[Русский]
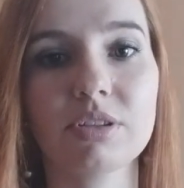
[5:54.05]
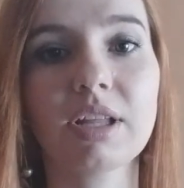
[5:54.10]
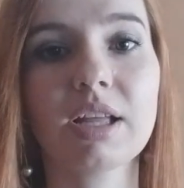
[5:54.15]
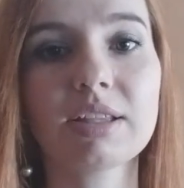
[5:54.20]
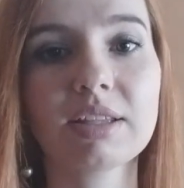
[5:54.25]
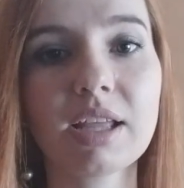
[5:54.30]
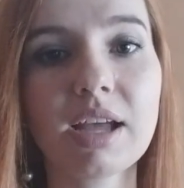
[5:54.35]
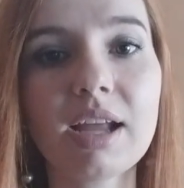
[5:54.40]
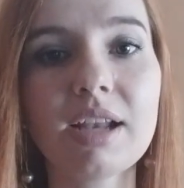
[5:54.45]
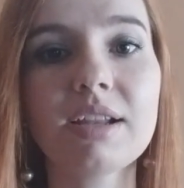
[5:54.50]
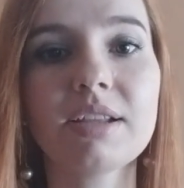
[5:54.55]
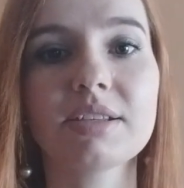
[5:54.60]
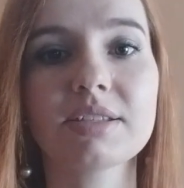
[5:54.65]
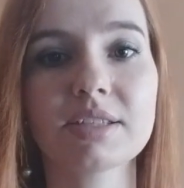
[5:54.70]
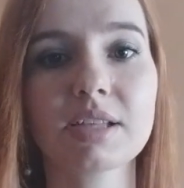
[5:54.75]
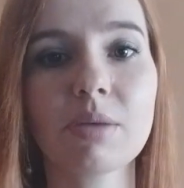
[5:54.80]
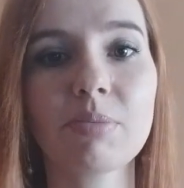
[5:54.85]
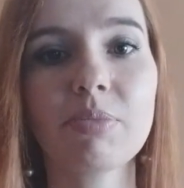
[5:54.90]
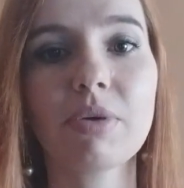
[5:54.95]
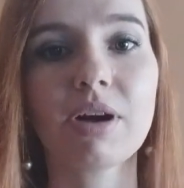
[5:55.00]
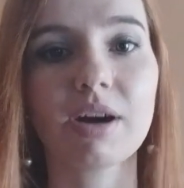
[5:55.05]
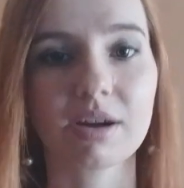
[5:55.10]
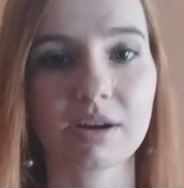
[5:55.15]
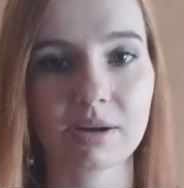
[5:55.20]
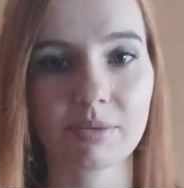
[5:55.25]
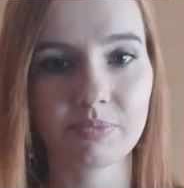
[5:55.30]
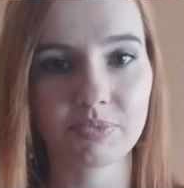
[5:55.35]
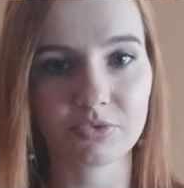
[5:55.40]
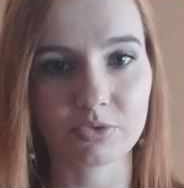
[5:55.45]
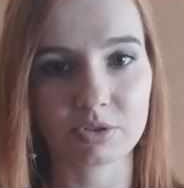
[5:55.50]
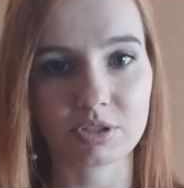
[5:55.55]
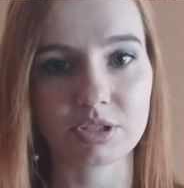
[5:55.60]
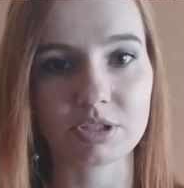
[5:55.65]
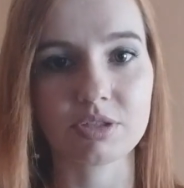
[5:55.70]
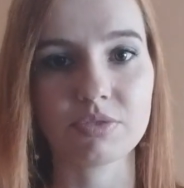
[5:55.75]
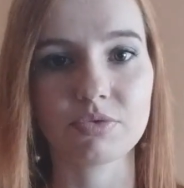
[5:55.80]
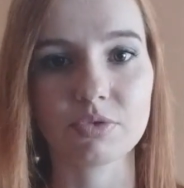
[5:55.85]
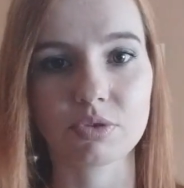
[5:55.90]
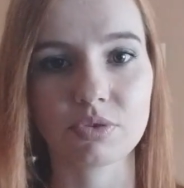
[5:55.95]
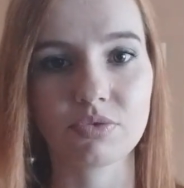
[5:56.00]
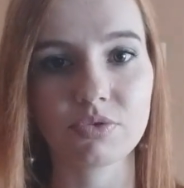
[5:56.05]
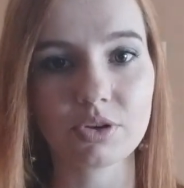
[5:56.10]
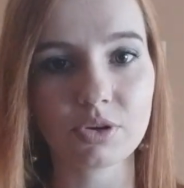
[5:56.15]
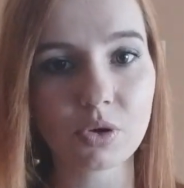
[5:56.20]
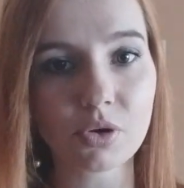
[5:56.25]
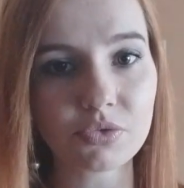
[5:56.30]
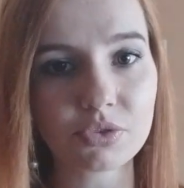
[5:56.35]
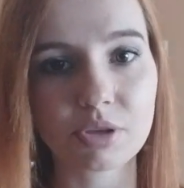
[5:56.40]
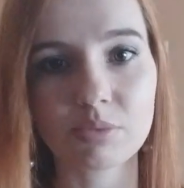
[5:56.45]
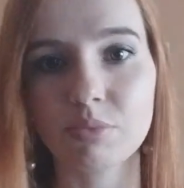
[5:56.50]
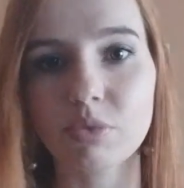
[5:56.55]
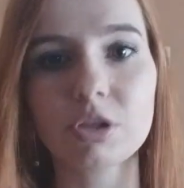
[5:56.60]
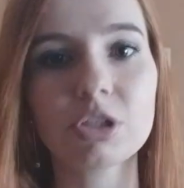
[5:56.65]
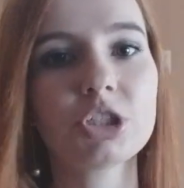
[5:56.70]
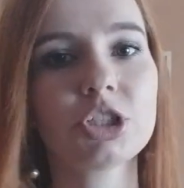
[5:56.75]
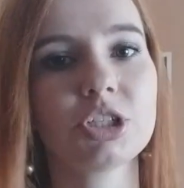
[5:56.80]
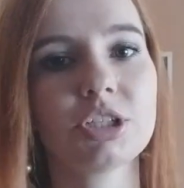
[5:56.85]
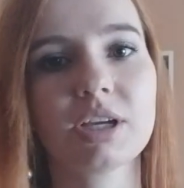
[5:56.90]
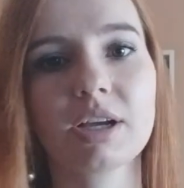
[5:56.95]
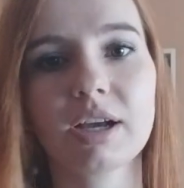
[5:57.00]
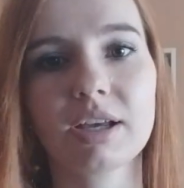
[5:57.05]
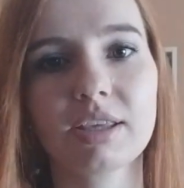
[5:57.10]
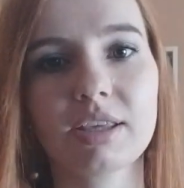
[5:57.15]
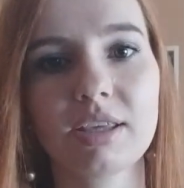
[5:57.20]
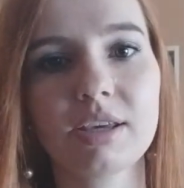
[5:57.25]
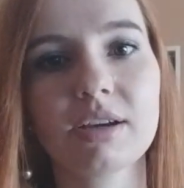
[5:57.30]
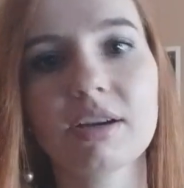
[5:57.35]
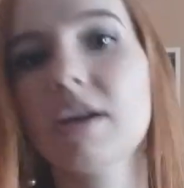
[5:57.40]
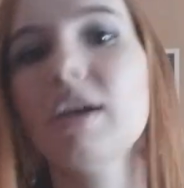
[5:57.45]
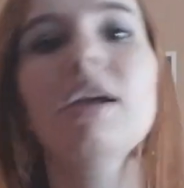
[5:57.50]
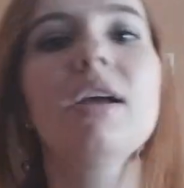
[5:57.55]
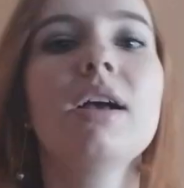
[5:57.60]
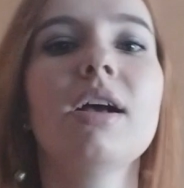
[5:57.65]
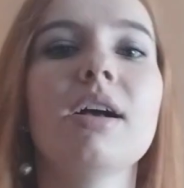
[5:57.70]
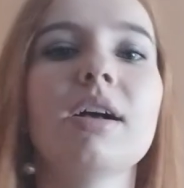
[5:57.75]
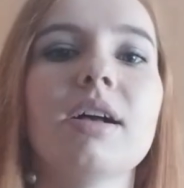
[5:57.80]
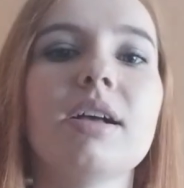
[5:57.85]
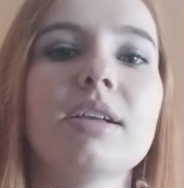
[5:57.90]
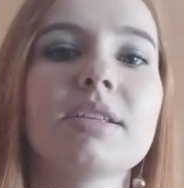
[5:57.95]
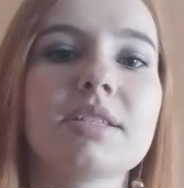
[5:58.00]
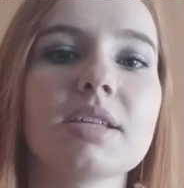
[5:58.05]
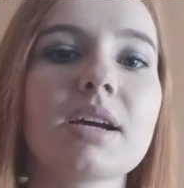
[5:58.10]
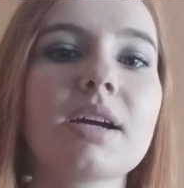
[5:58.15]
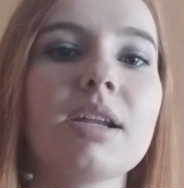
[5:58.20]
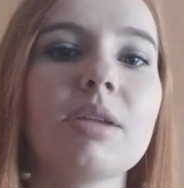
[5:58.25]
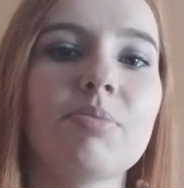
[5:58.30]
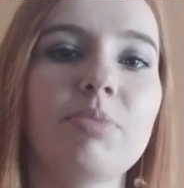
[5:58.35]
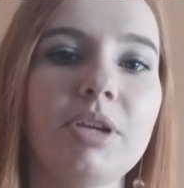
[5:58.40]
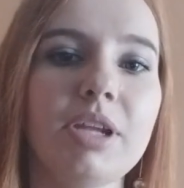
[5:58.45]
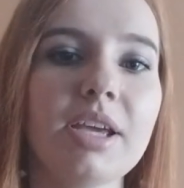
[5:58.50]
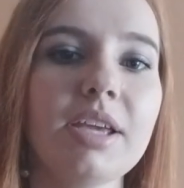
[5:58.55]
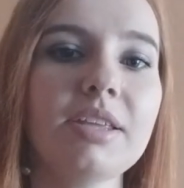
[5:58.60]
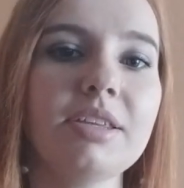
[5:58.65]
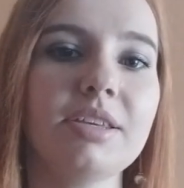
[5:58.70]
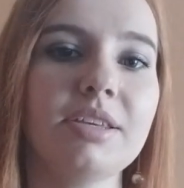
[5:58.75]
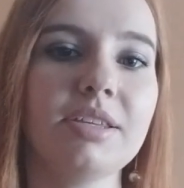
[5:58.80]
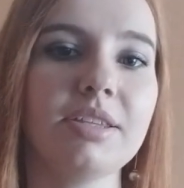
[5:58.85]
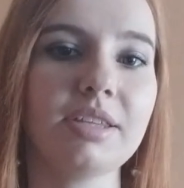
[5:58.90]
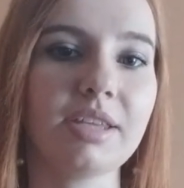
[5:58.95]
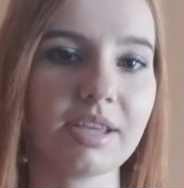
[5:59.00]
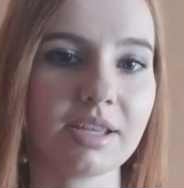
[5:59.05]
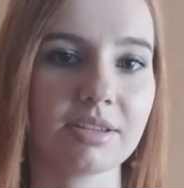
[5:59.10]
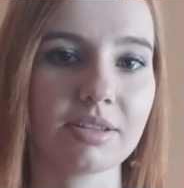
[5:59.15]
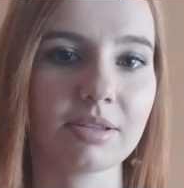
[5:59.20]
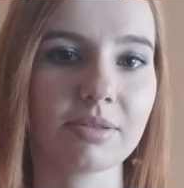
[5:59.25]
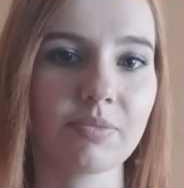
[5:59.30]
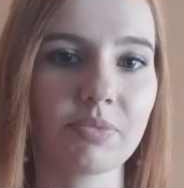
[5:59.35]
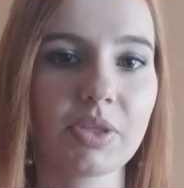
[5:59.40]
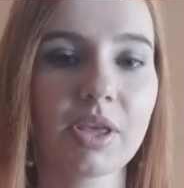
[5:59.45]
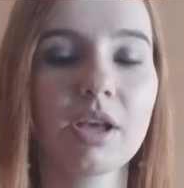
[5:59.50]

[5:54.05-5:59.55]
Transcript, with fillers: На талии запах, вот эти вот веревки, больше никаких э, закреплений нет.